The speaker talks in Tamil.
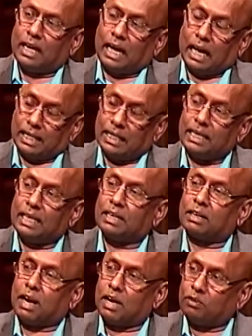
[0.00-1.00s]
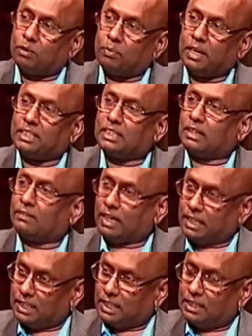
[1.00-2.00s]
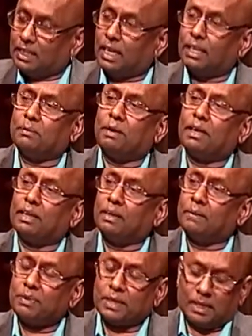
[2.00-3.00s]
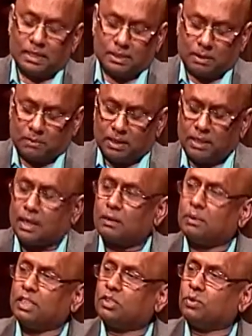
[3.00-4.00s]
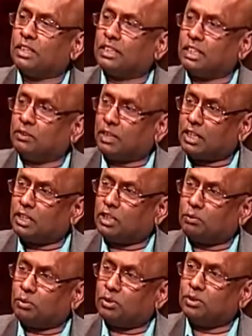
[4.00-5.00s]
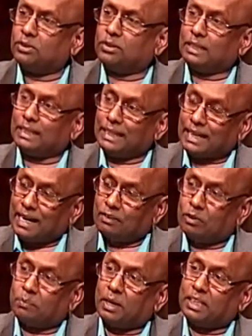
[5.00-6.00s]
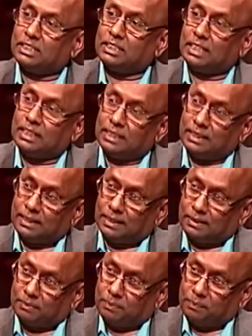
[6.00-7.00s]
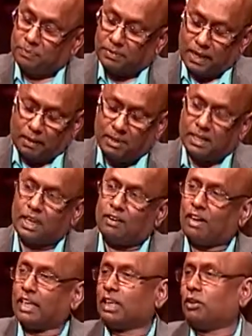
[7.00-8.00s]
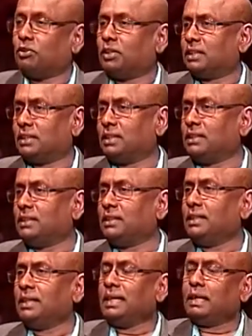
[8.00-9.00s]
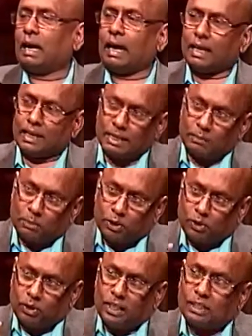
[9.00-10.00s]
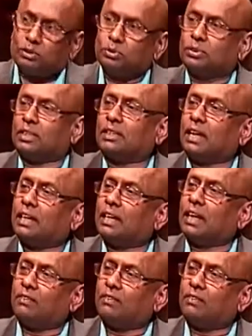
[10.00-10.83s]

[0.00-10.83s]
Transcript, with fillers: அதே நேரம் இராணுவ பயிற்சியை வழங்கியிருந்தது அதே மாதிரி சமாதான பேச்சுவார்த்தை என்று வருகின்ற பொழுது இராணுவ பயிற்சியை அமெரிக்கா வழங்கி கொண்டிருந்தது இனப்படுகொலையின் சூத்திரதாரிகள்